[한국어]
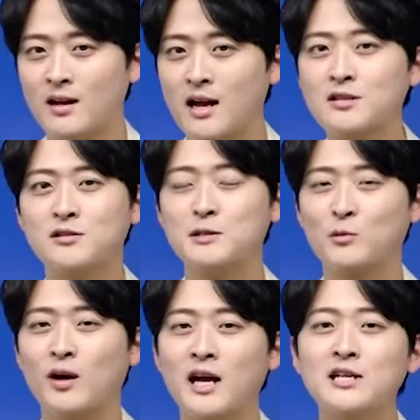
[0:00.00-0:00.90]

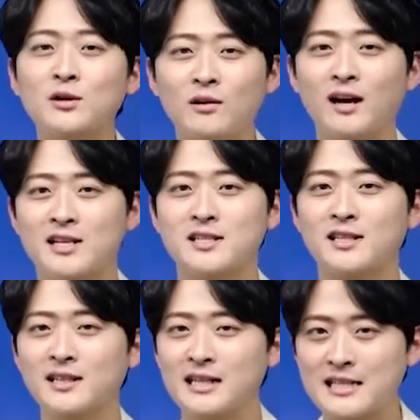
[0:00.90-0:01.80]
해설집과
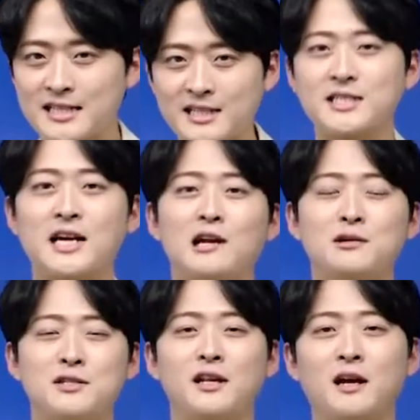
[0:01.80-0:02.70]
해석까지 자세히 잘 나와
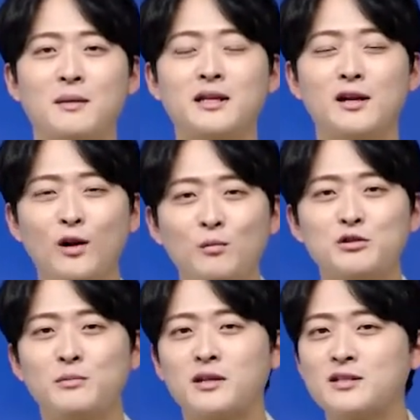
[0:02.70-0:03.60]
있으니까 많이
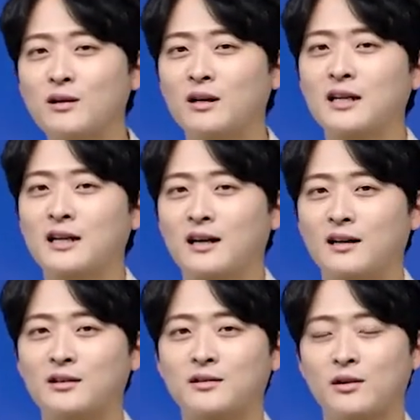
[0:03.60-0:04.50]
읽어보시면서
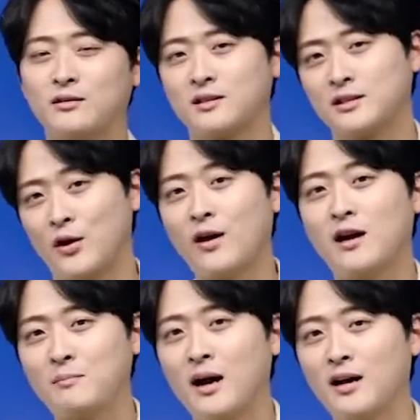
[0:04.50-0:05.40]
어떤 그런 그
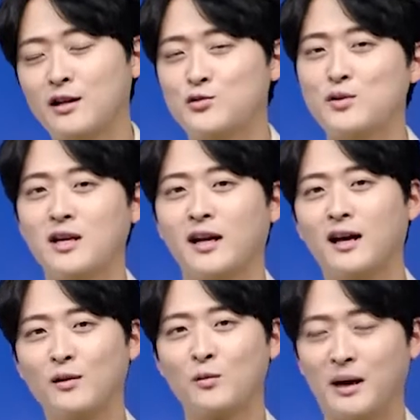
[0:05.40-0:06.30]
경향을 파악하는 게
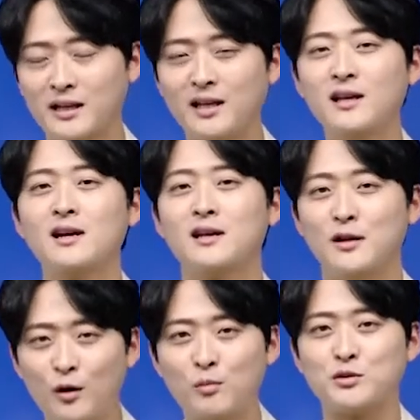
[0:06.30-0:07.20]
중요하니까 꼭 많이
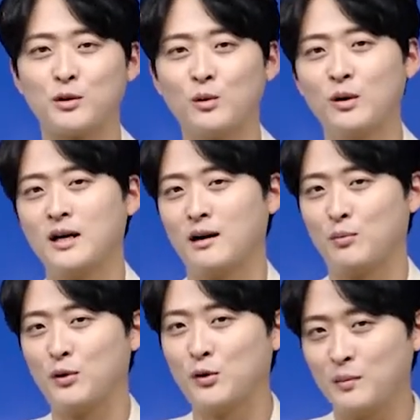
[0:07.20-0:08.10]
읽어보시고 어,
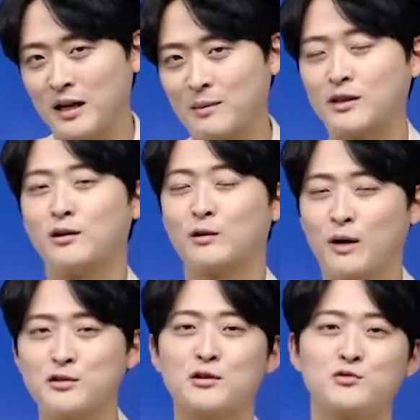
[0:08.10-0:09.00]
본인 걸 많이 만들어가는
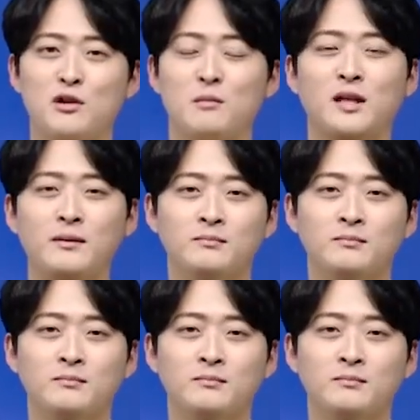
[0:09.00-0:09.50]
과정이 중요합니다.